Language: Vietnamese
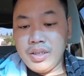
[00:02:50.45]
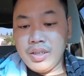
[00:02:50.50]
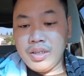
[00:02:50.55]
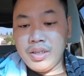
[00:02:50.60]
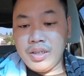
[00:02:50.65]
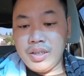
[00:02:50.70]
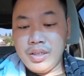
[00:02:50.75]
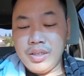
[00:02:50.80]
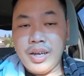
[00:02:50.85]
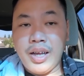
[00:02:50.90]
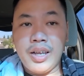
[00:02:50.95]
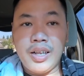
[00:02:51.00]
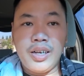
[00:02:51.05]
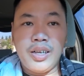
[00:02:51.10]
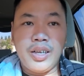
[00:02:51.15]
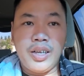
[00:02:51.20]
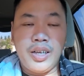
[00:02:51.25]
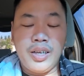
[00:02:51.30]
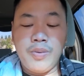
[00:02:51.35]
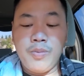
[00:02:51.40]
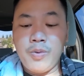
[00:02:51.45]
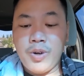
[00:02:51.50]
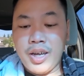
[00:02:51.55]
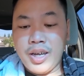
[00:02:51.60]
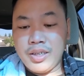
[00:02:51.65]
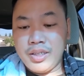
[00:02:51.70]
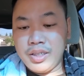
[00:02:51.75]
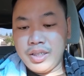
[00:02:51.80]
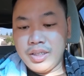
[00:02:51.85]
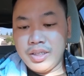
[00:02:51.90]
à, anh đăng là ngày hôm
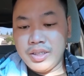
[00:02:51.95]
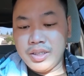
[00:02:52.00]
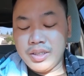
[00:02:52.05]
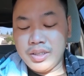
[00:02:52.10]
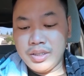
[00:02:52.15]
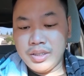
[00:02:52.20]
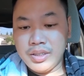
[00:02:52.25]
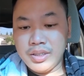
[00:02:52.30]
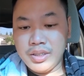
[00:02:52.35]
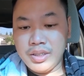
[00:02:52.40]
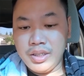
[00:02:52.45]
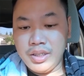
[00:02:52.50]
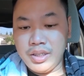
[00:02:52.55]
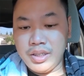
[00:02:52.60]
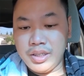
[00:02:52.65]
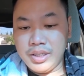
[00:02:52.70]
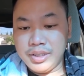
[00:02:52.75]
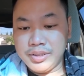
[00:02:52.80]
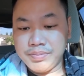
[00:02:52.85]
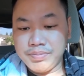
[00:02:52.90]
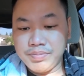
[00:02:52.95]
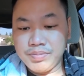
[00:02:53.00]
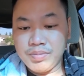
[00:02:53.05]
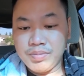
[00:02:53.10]
qua rồi thì à,